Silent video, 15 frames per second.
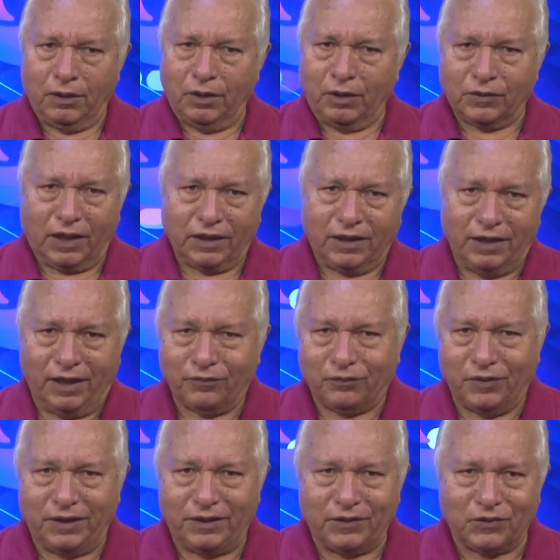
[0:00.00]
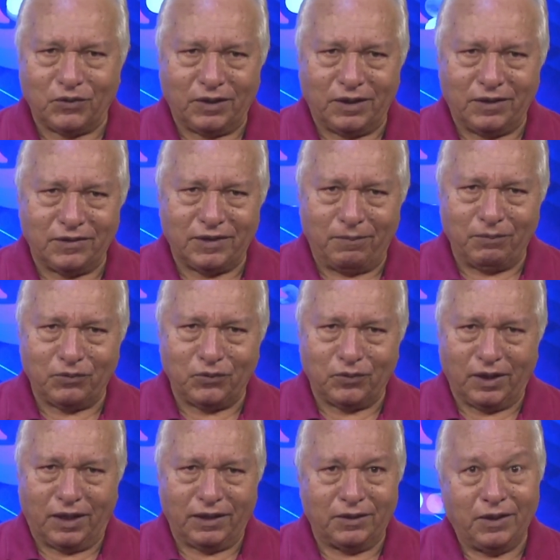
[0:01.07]
Nós aqui na frente é só quem sabe
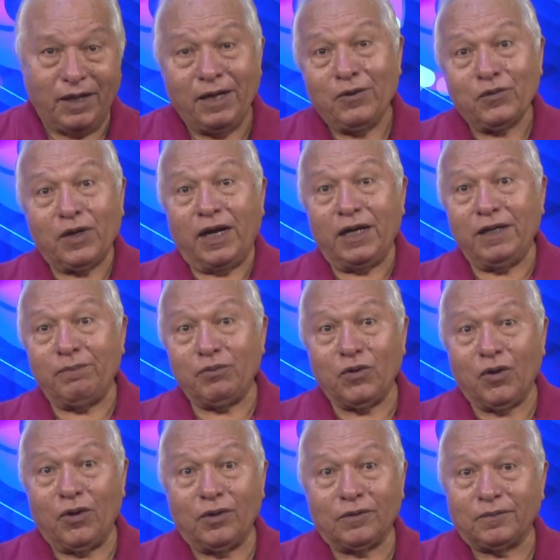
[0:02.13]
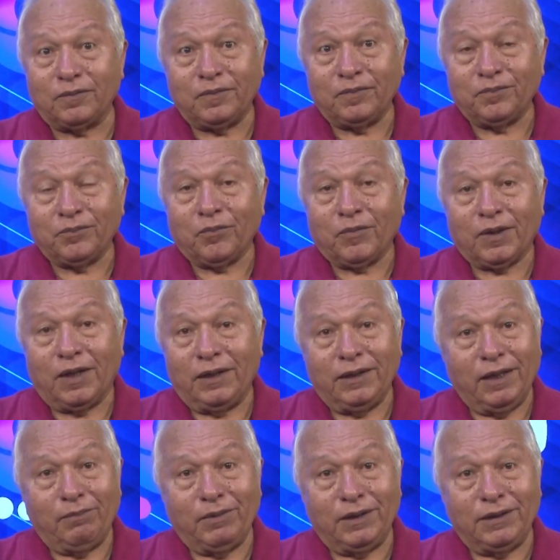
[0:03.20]
chutar. O cara ia pro gol. Aí
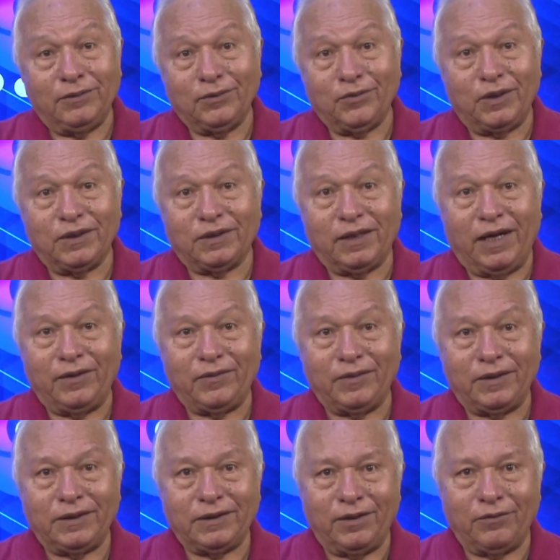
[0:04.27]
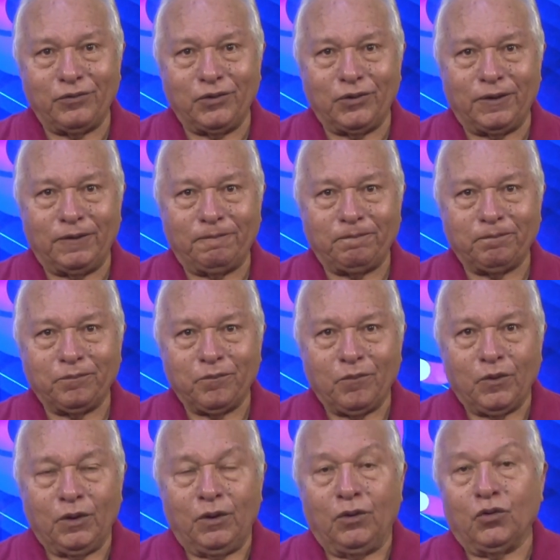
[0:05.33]
a mãe do coitado, né, já viu, né?
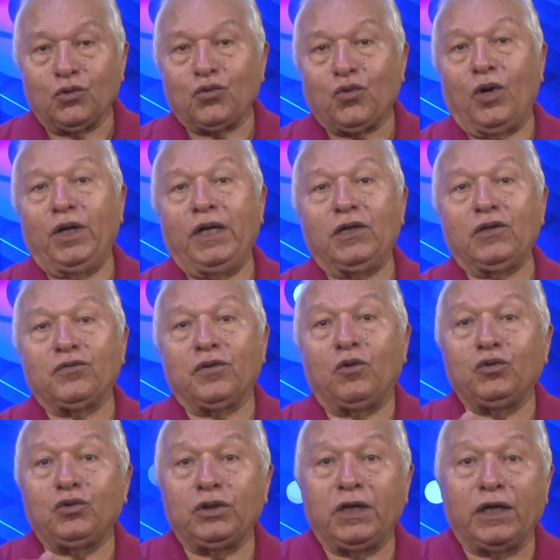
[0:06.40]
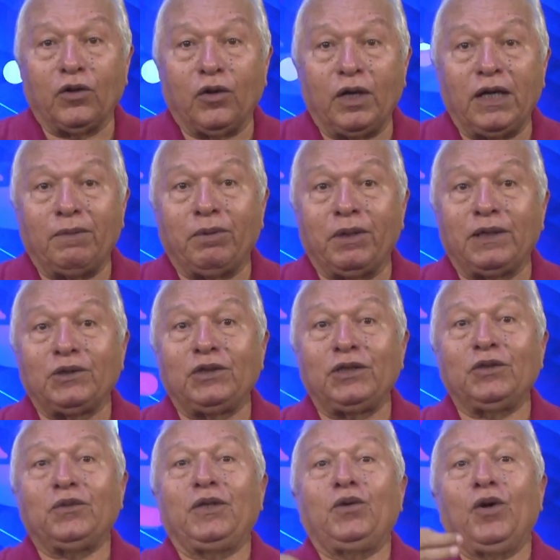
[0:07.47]
Os goleiros vão de herói a
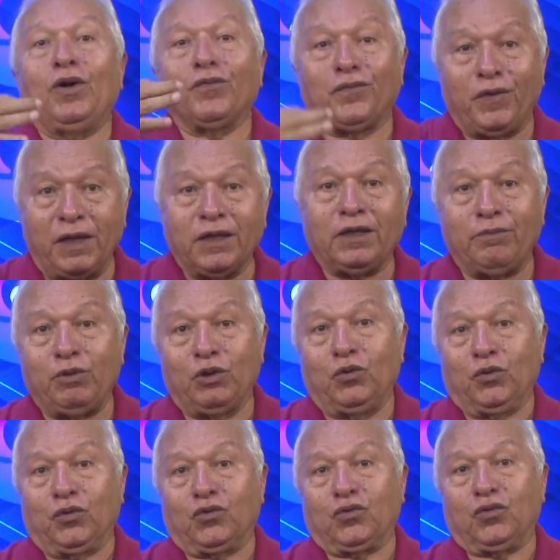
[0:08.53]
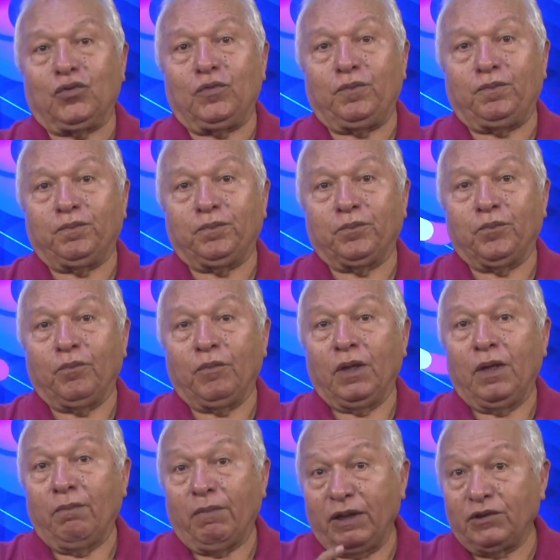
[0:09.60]
bandido em 90 minutos.
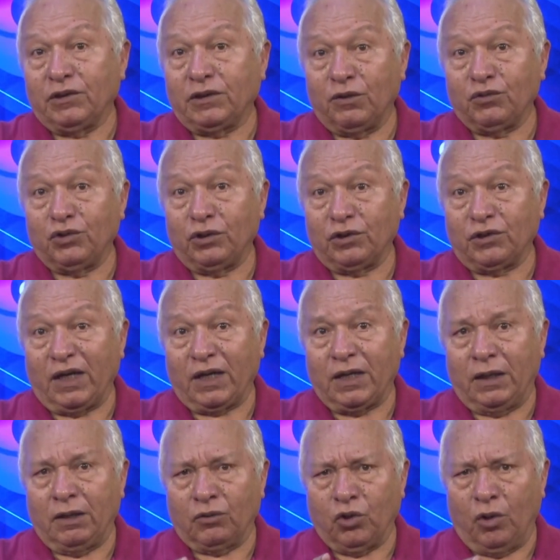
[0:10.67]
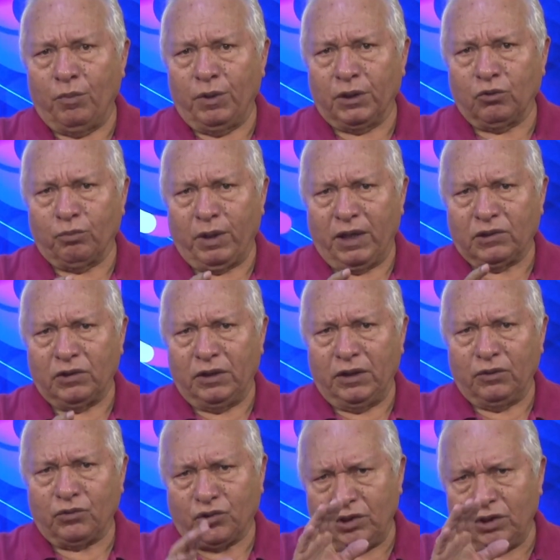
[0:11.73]
Mas estão se destacando atualmente no
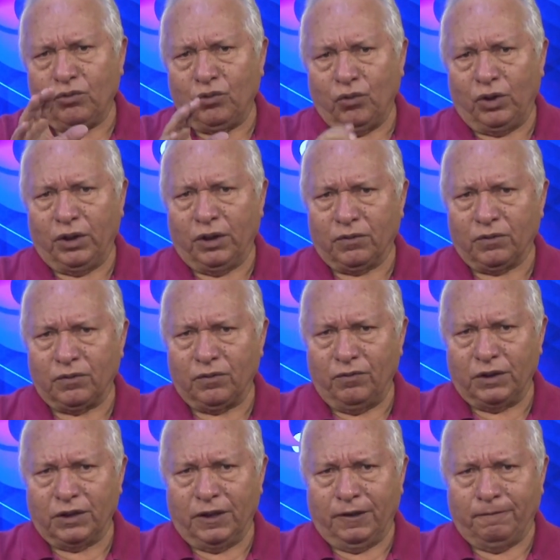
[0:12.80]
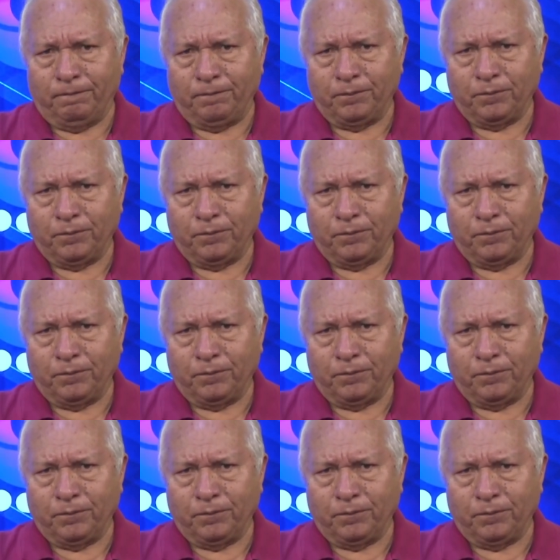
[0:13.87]
brasileiro cinco goleiros. Veja aí.